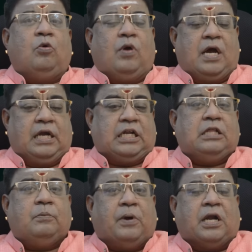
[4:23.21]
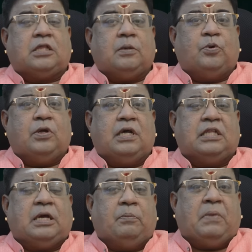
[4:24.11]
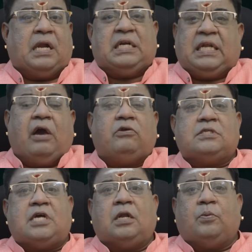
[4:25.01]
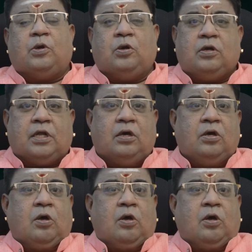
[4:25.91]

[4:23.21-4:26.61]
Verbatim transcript: உங்கள்கிட்டேருந்து பணத்தை பிடுங்கிறதுக்கு மிரட்டியாவது சண்டை போடணுன்ட்டு